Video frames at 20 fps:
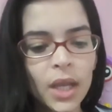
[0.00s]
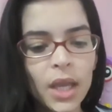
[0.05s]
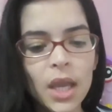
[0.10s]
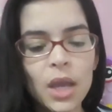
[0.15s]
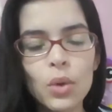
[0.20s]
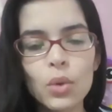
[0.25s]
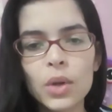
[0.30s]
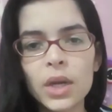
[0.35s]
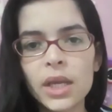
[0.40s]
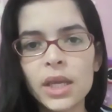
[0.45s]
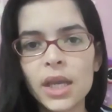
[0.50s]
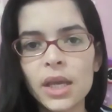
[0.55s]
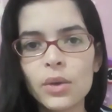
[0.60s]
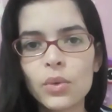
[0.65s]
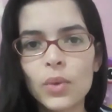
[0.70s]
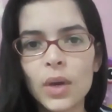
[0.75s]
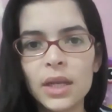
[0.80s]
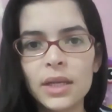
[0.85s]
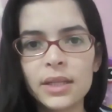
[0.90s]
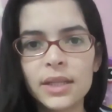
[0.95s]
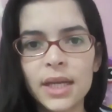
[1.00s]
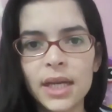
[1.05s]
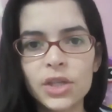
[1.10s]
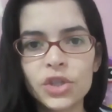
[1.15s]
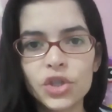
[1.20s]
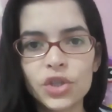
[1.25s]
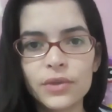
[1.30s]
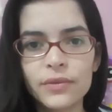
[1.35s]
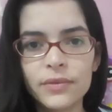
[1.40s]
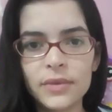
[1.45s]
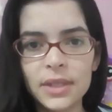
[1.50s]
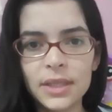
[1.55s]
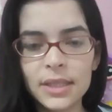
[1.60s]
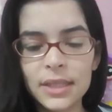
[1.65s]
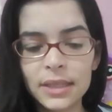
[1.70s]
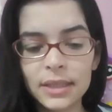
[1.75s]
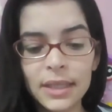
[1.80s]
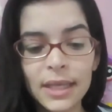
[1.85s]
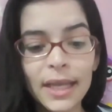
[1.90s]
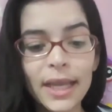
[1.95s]
eu ganhei qualidade de
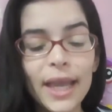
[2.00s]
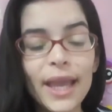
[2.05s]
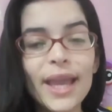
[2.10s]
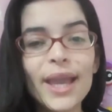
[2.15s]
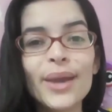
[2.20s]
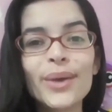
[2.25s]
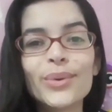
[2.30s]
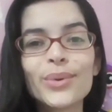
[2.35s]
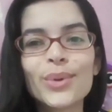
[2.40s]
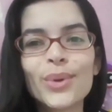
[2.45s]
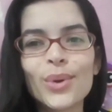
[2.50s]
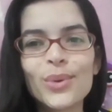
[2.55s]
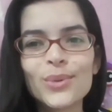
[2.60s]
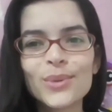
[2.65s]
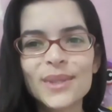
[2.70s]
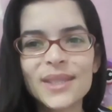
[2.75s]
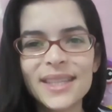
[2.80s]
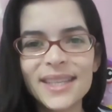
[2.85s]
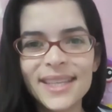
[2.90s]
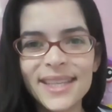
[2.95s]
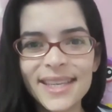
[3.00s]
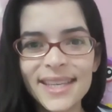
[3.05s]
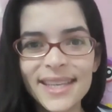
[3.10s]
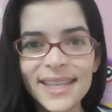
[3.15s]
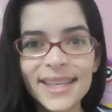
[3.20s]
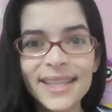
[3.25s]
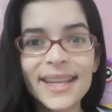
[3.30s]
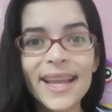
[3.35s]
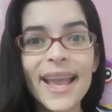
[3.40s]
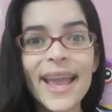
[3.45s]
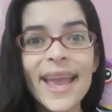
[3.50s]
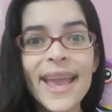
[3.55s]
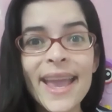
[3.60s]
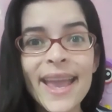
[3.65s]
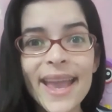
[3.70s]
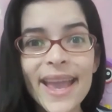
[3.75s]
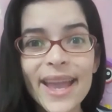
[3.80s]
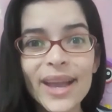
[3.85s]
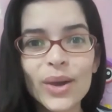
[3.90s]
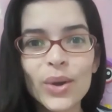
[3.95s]
vida, eu consegui
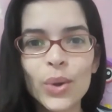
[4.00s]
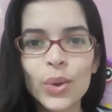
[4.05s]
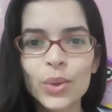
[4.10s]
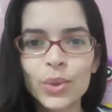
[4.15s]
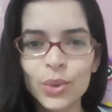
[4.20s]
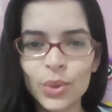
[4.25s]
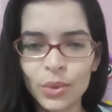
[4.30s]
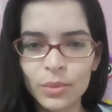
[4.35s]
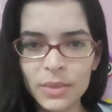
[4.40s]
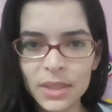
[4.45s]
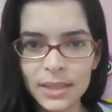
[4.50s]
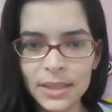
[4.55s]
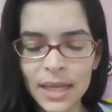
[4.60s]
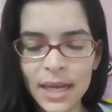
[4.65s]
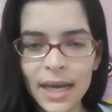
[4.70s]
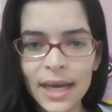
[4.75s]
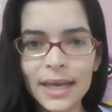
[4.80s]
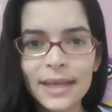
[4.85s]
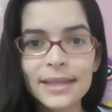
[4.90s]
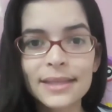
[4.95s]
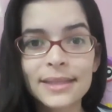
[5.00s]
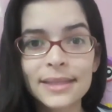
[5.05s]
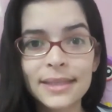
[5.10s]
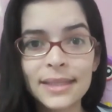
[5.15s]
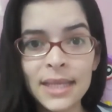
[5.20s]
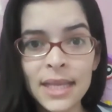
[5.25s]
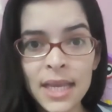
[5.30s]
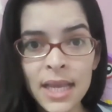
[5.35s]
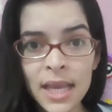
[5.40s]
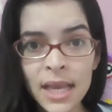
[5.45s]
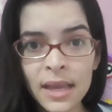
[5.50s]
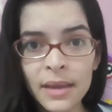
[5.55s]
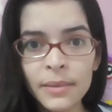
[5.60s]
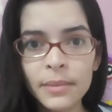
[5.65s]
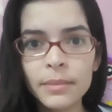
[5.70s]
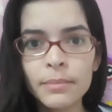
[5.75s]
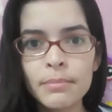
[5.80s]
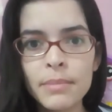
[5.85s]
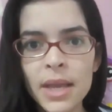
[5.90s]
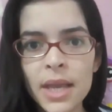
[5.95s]
economizar,
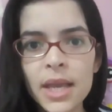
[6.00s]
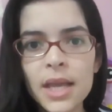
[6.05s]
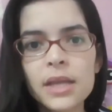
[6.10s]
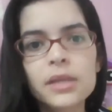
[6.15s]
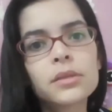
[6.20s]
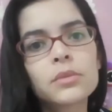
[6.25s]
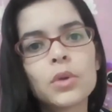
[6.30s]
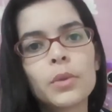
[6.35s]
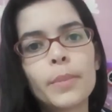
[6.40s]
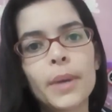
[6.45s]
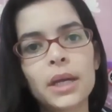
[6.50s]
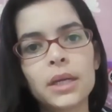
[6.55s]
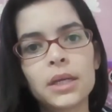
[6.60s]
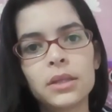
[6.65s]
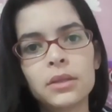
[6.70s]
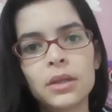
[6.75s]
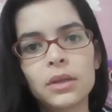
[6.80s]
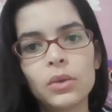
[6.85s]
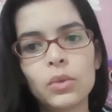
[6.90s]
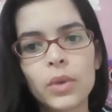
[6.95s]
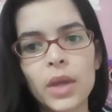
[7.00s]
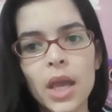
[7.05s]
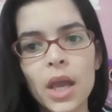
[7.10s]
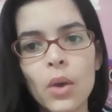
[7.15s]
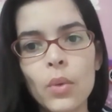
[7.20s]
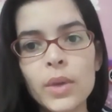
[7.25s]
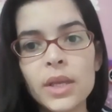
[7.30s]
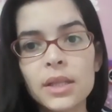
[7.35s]
sim, mesmo pagando aluguel.